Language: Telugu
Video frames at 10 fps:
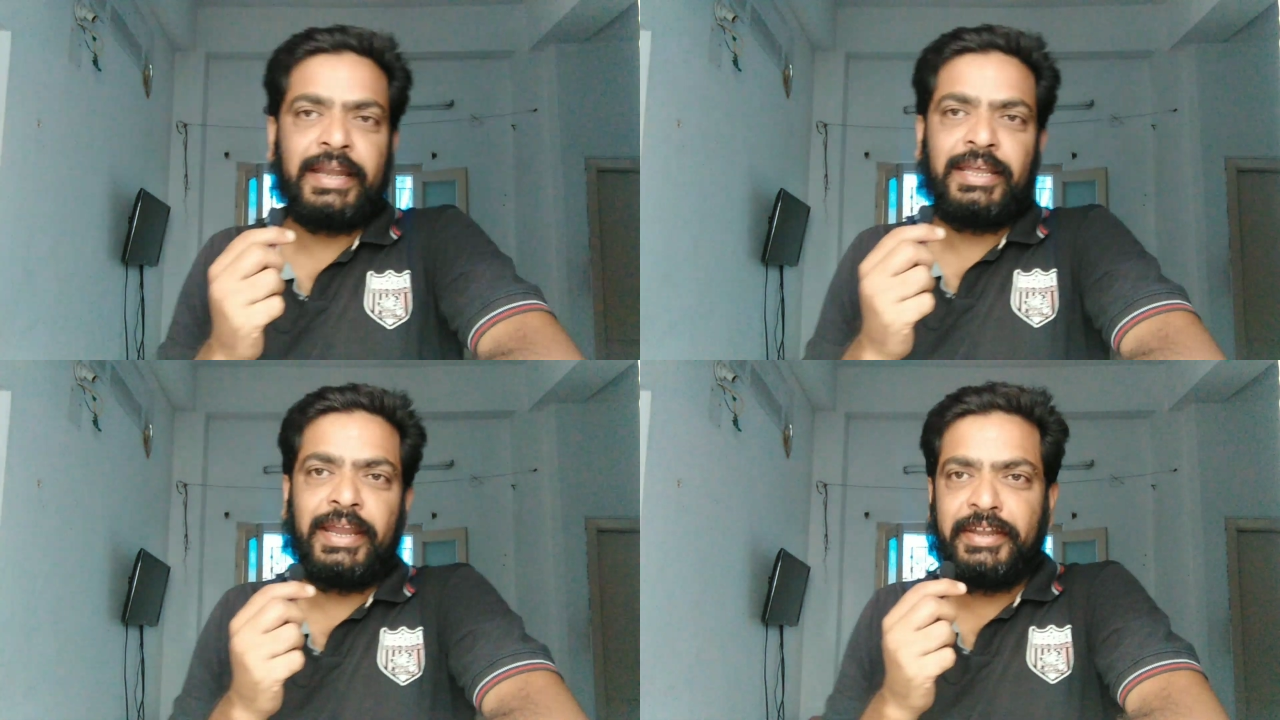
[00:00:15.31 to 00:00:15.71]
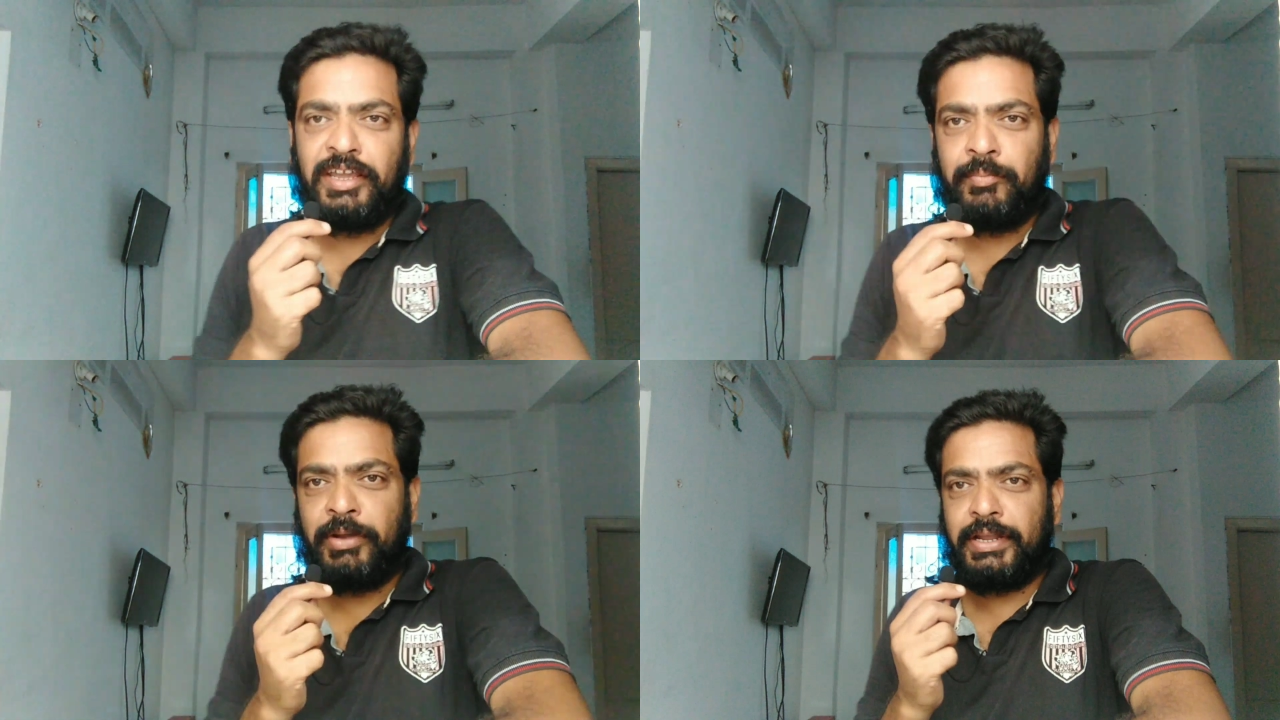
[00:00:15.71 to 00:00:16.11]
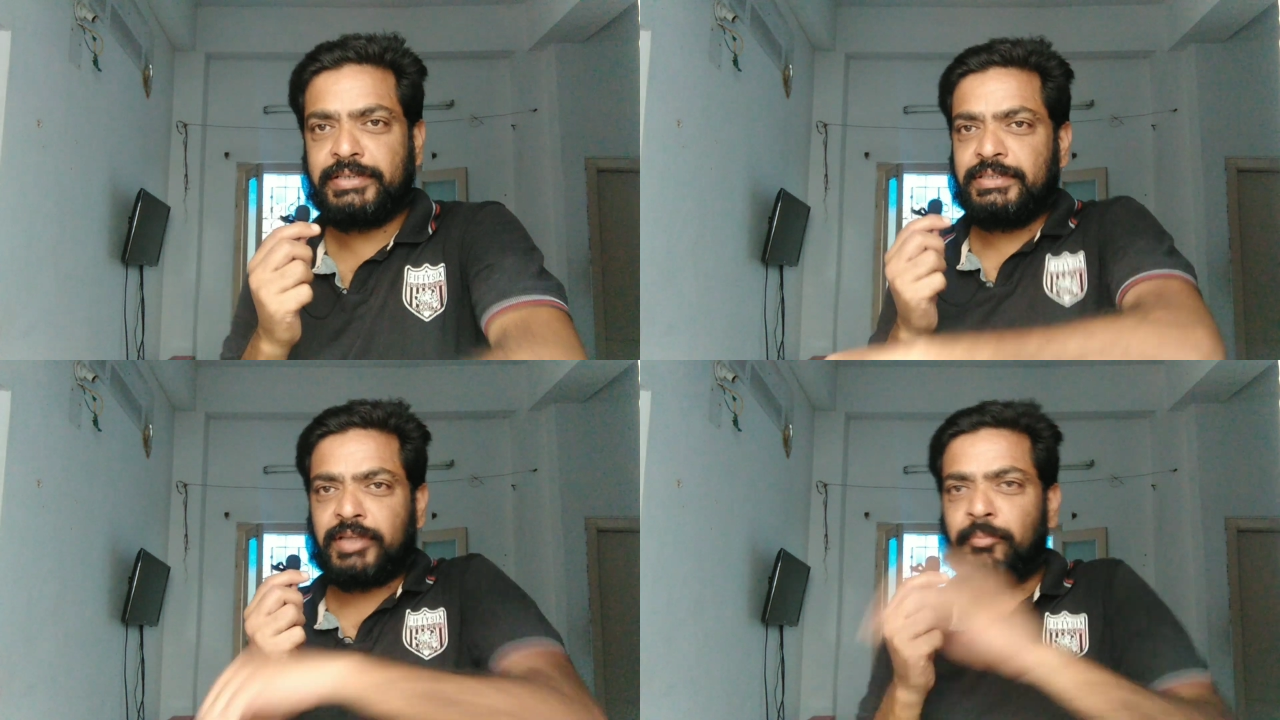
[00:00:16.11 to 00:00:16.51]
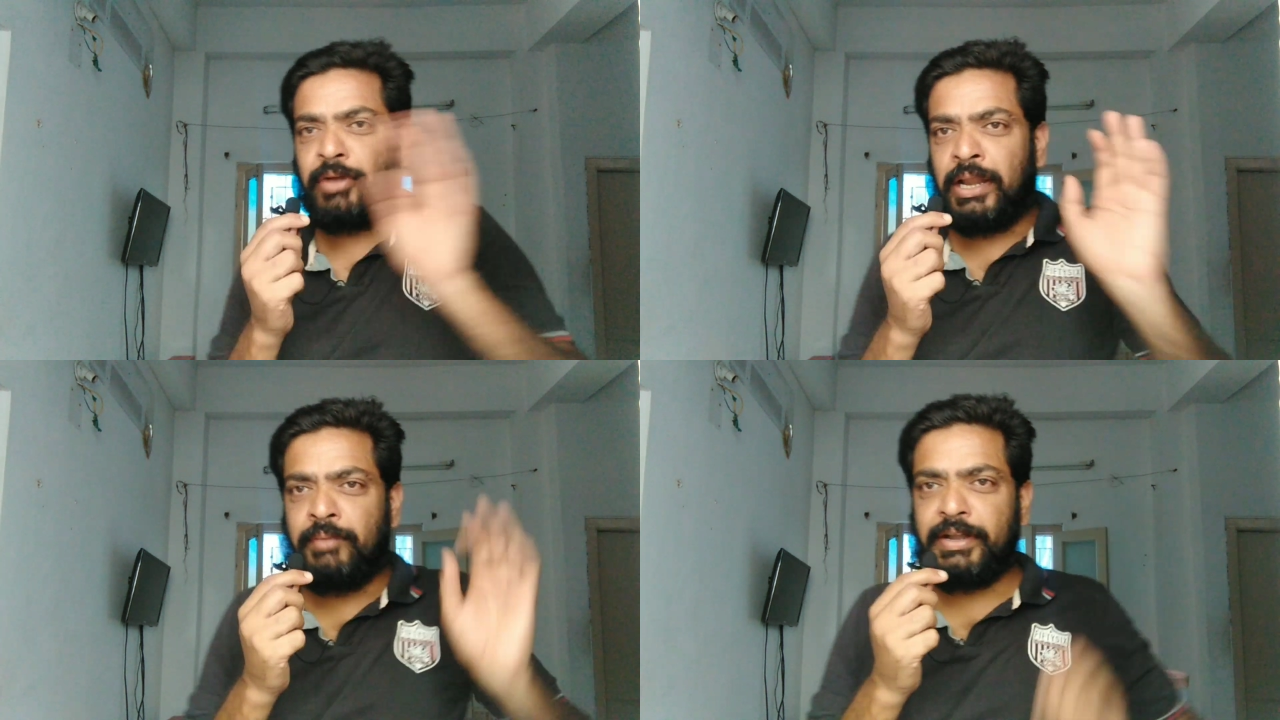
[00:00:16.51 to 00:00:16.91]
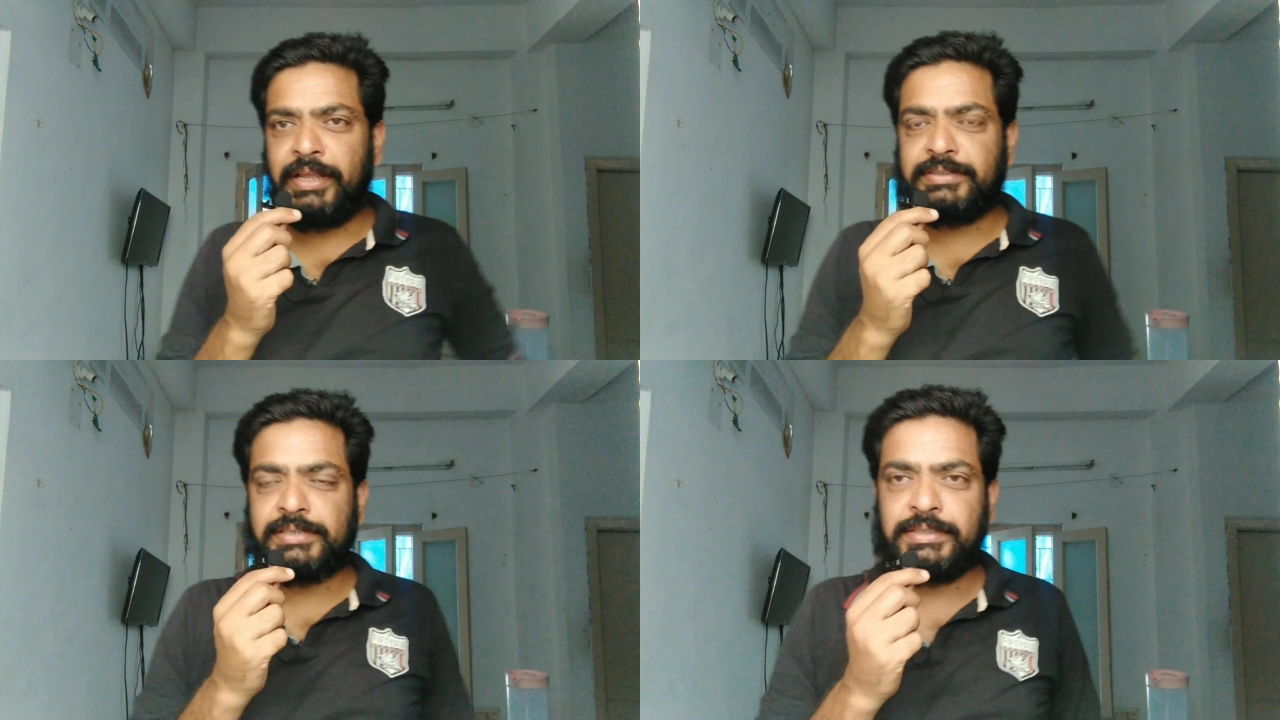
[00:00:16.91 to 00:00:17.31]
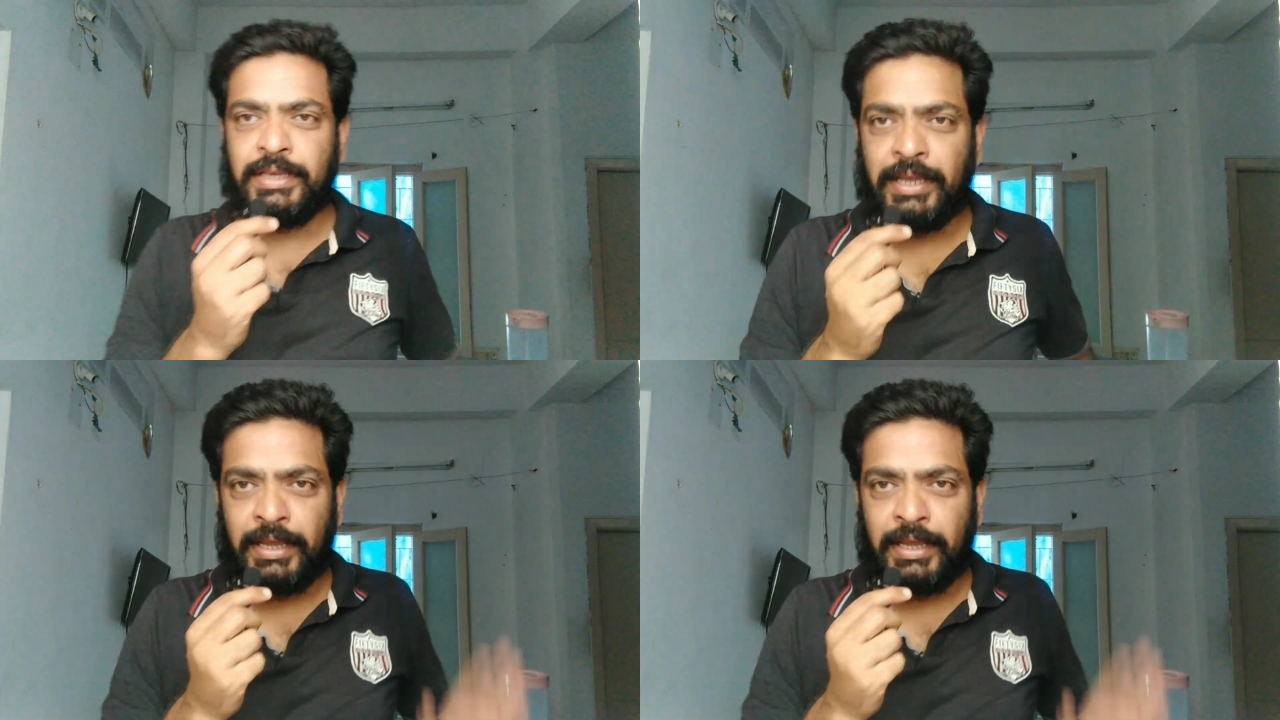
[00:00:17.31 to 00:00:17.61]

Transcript: అని హెడ్డింగ్ పెట్టేసి తమ్ముడేలు పెట్టేసేసి